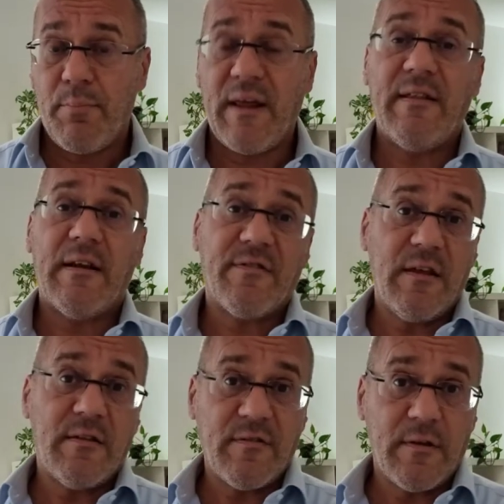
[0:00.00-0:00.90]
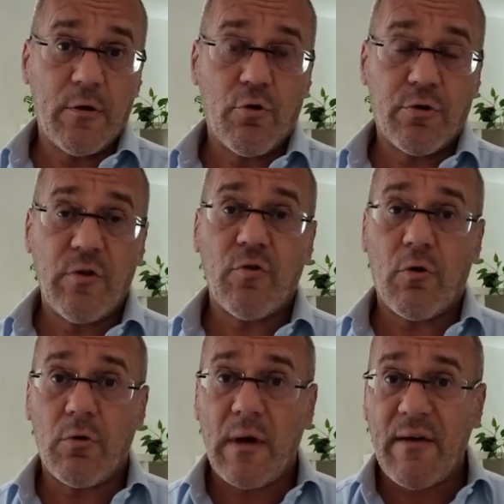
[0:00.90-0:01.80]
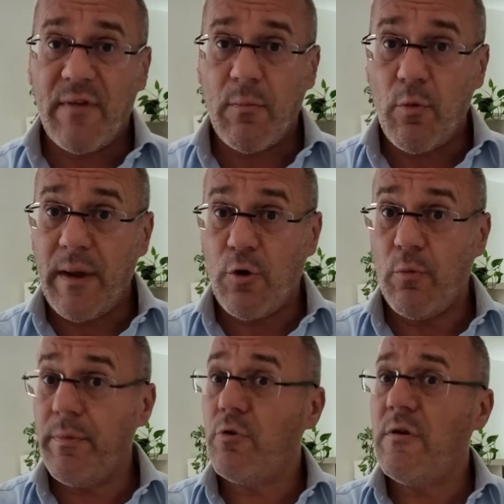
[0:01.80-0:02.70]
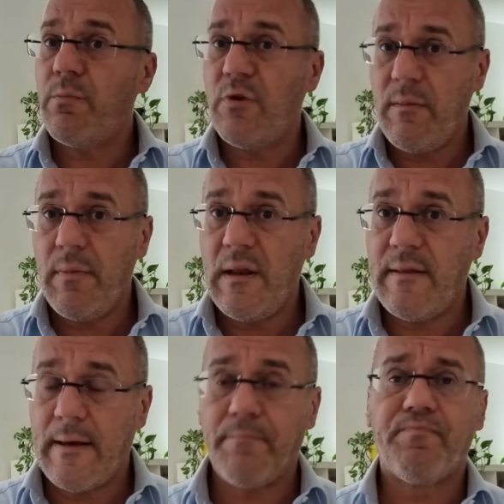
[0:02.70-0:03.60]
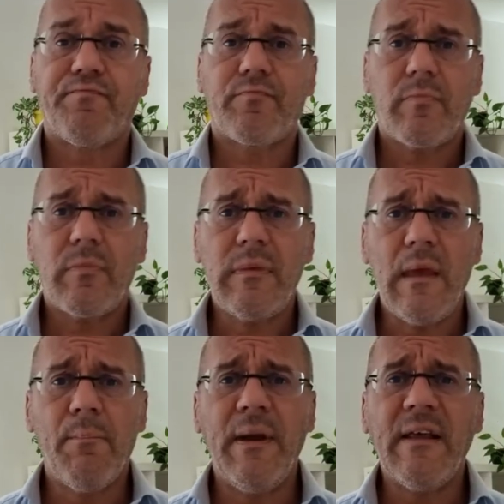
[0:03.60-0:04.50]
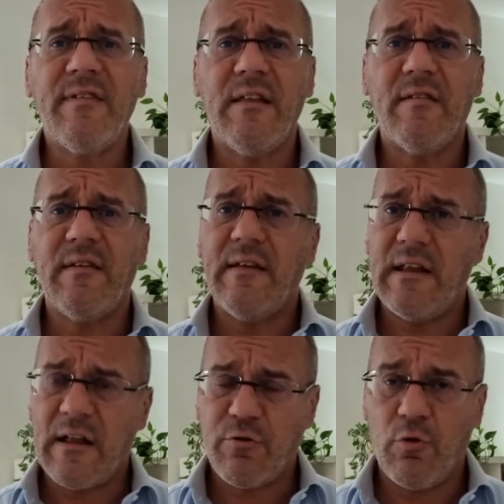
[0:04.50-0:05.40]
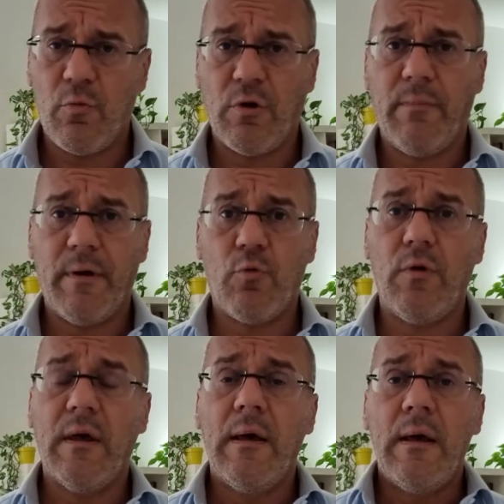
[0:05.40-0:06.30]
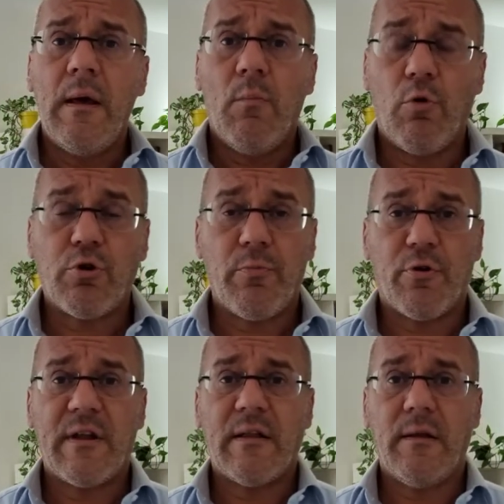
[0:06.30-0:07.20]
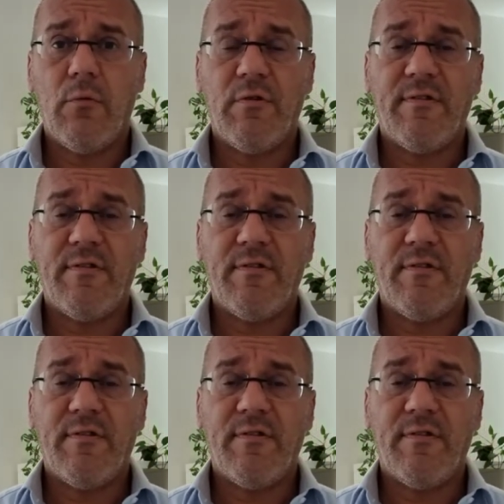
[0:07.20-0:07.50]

prende la sintesi del cortisolo, avremo meno biodisponibilità per la sintesi degli altri ormoni. Per cui molto importante in